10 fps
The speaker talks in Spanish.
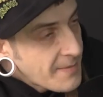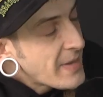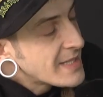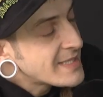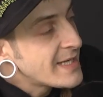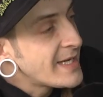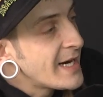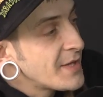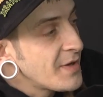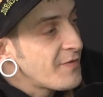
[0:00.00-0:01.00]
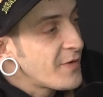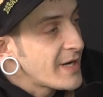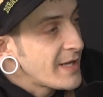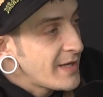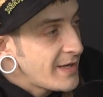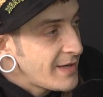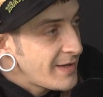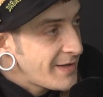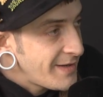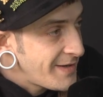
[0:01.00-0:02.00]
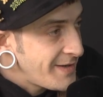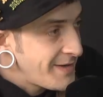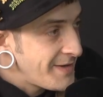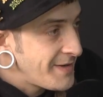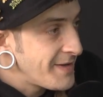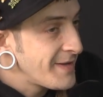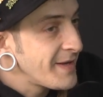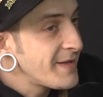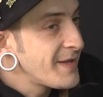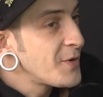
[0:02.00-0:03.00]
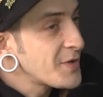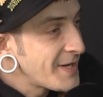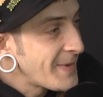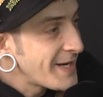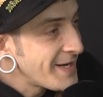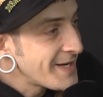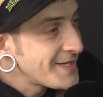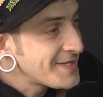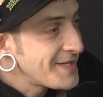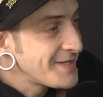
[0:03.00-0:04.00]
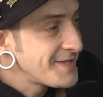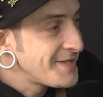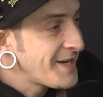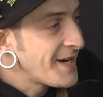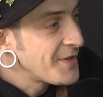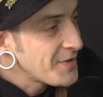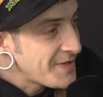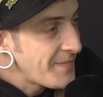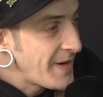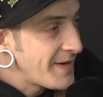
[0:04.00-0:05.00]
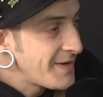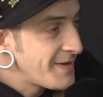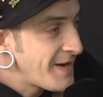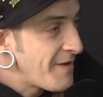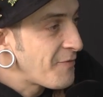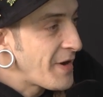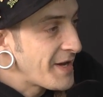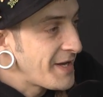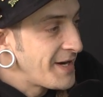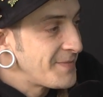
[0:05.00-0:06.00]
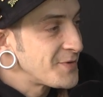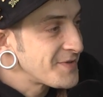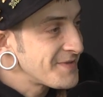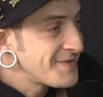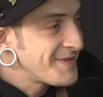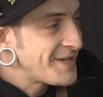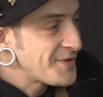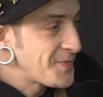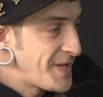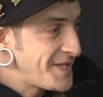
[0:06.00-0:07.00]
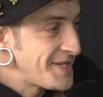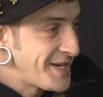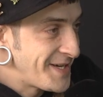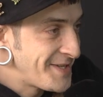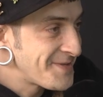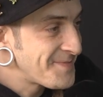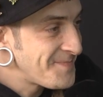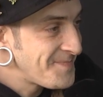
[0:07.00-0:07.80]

también están llegando afuera de, de, otra manera, están llegando también afuera, digamos, estos medicinales. Es